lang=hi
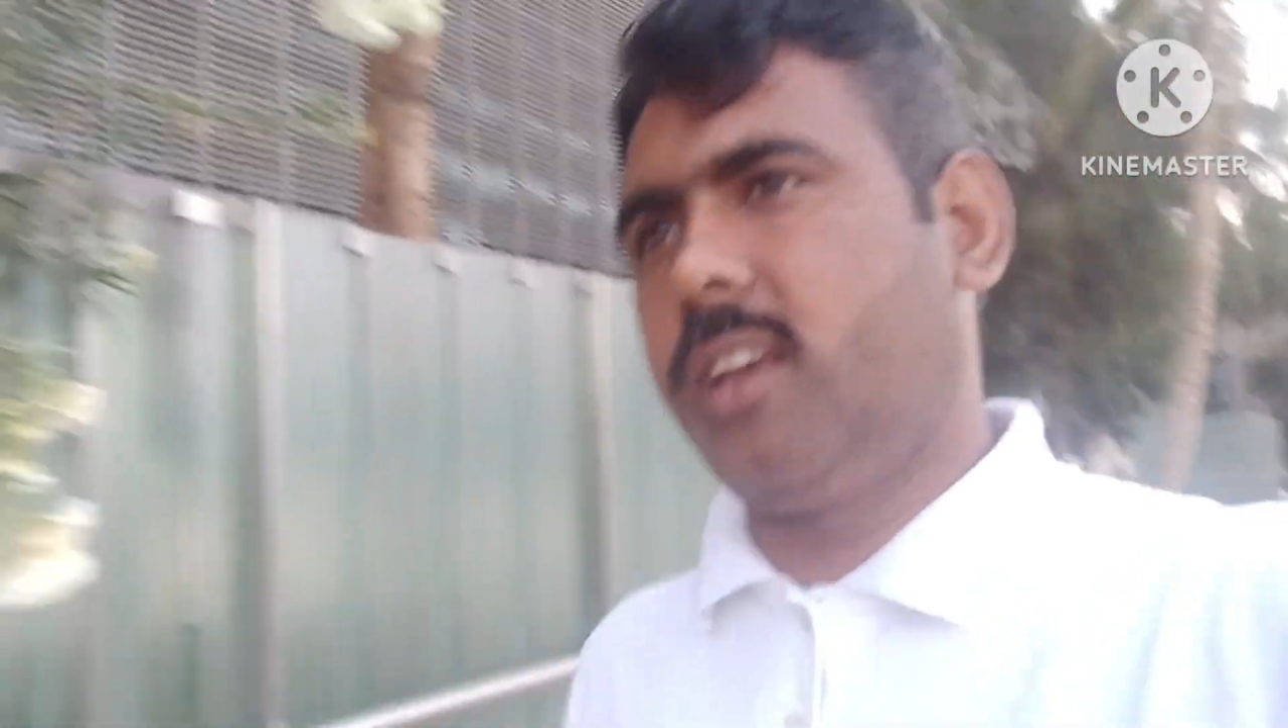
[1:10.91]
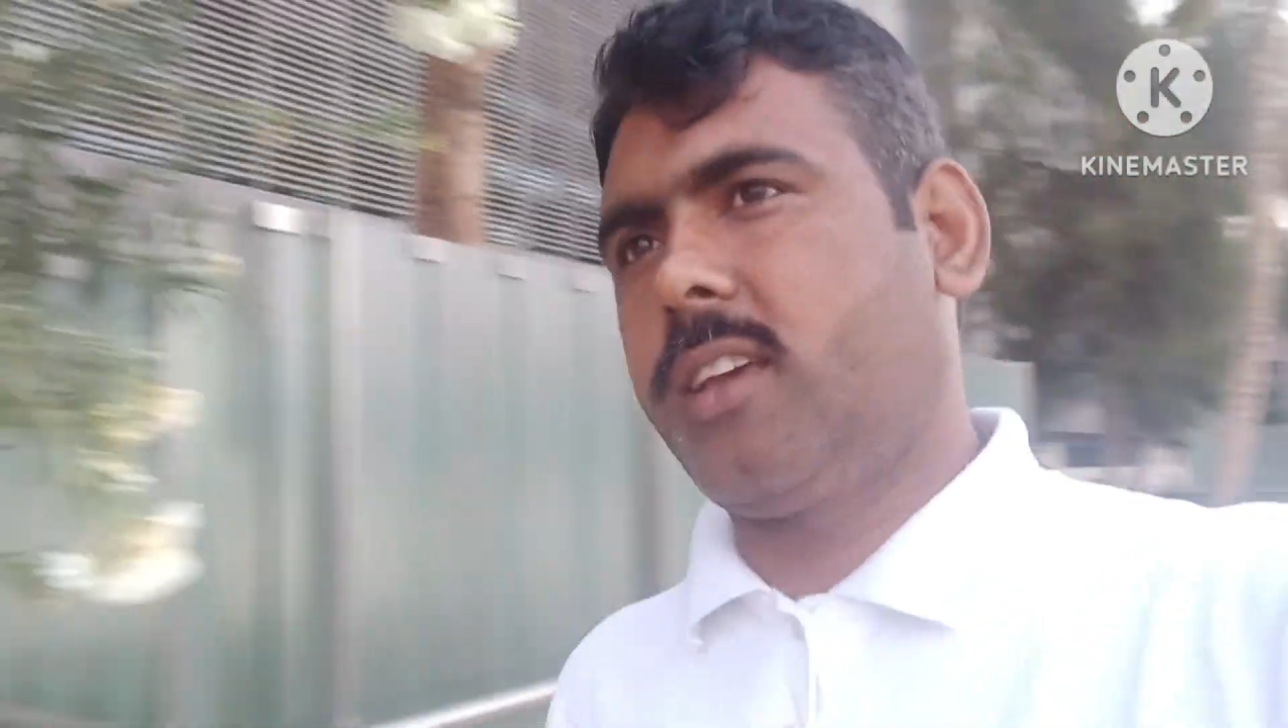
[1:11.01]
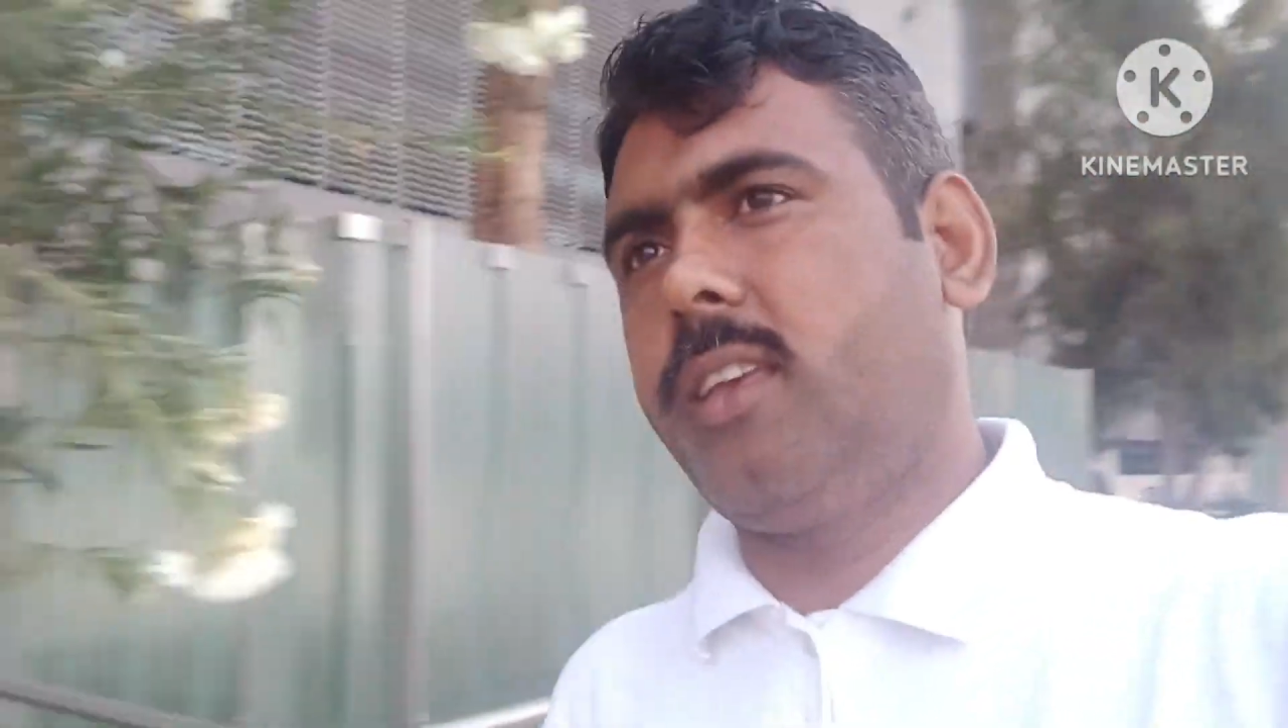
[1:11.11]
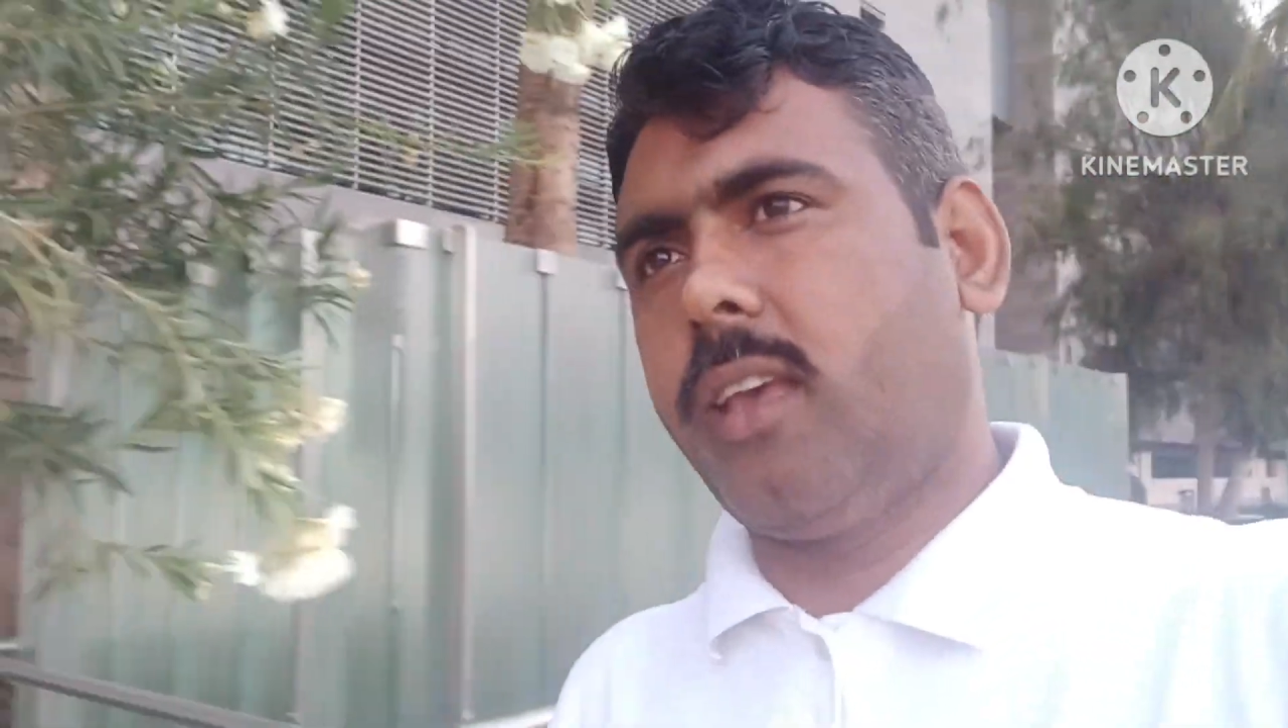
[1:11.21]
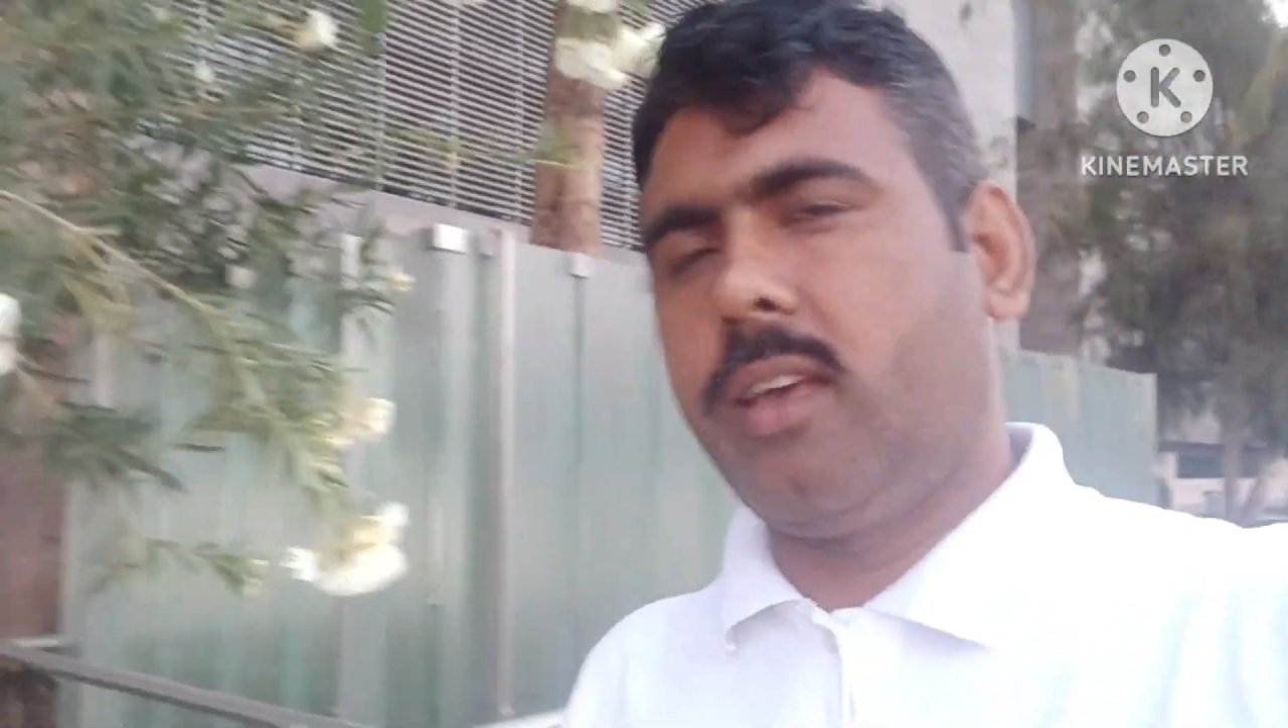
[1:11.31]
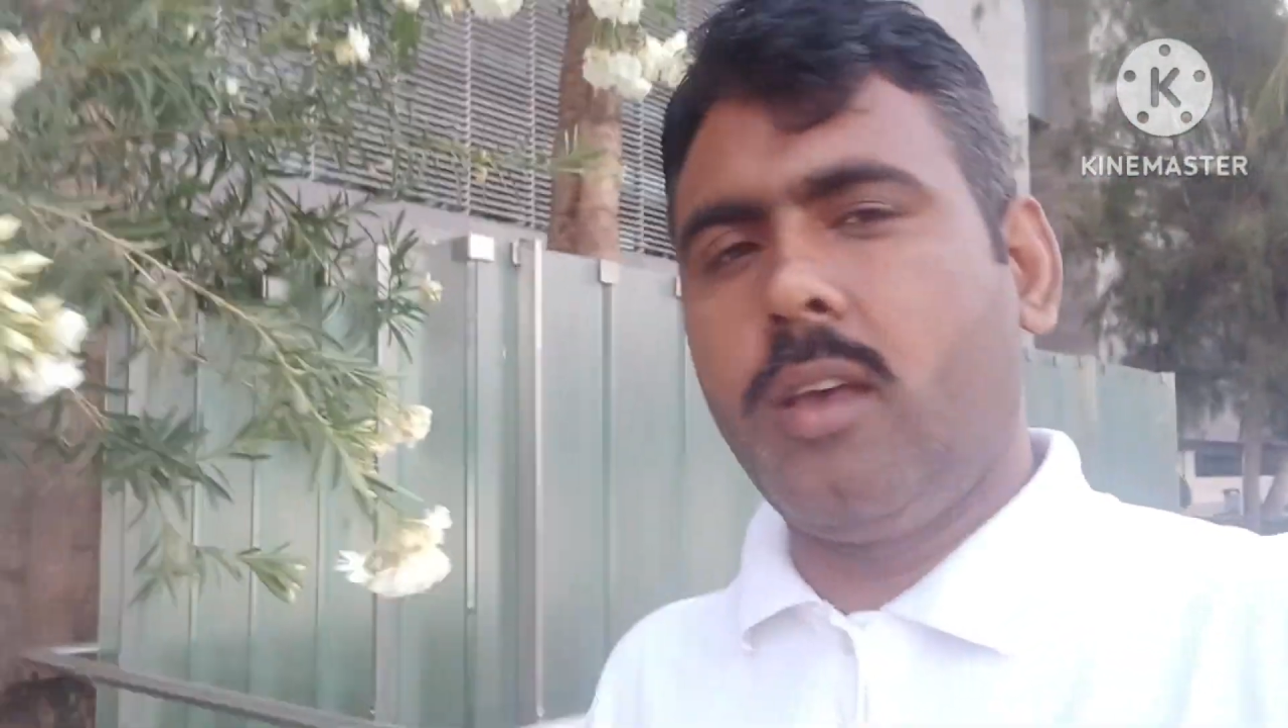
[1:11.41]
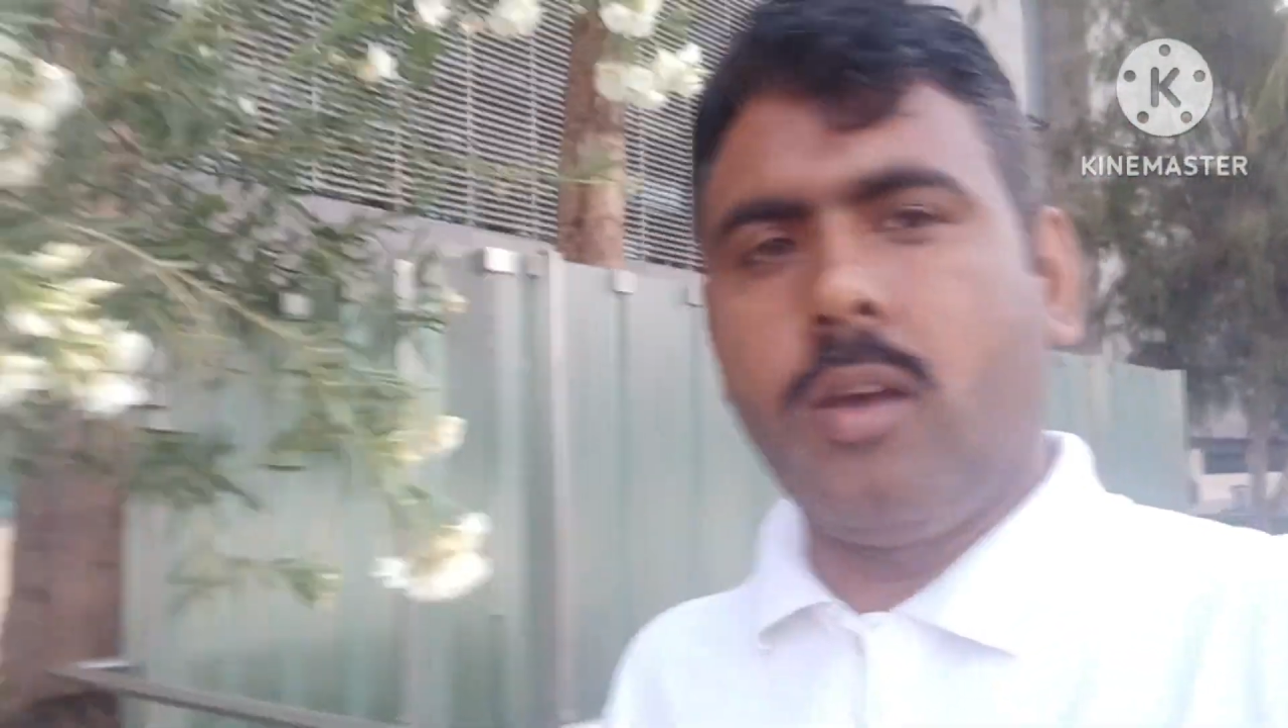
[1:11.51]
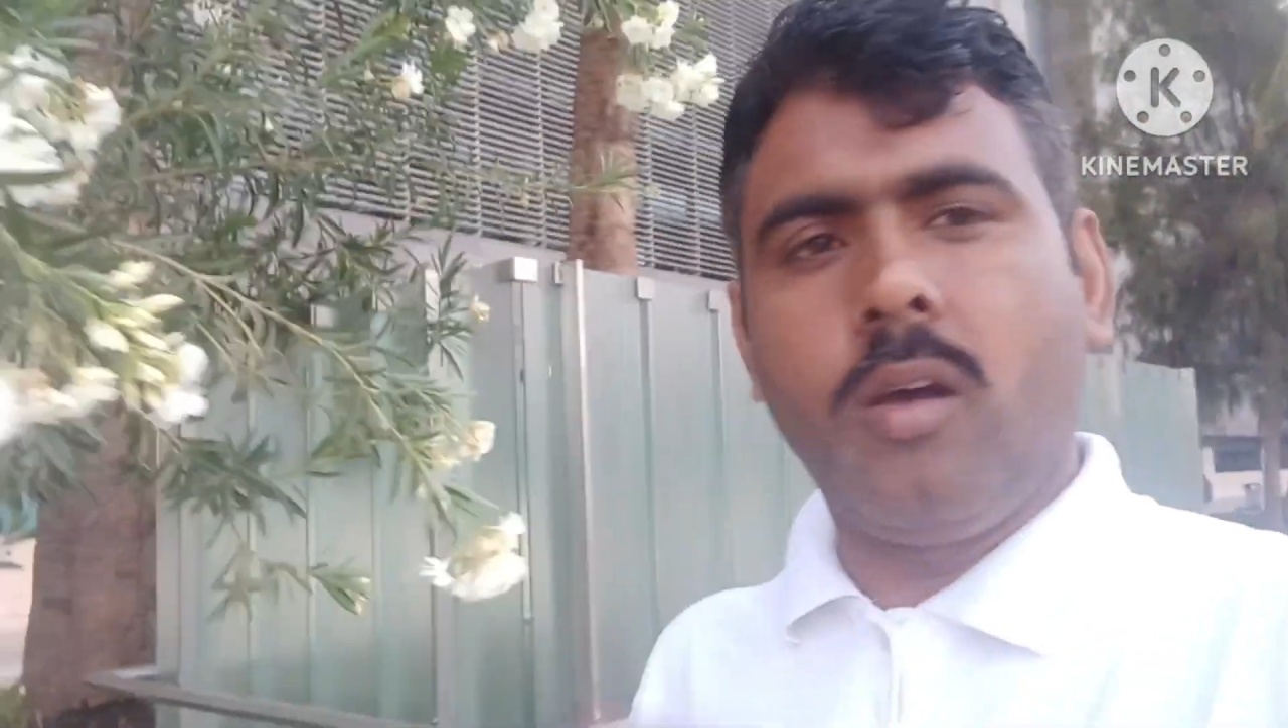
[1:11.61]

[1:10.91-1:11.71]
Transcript: देखी हैं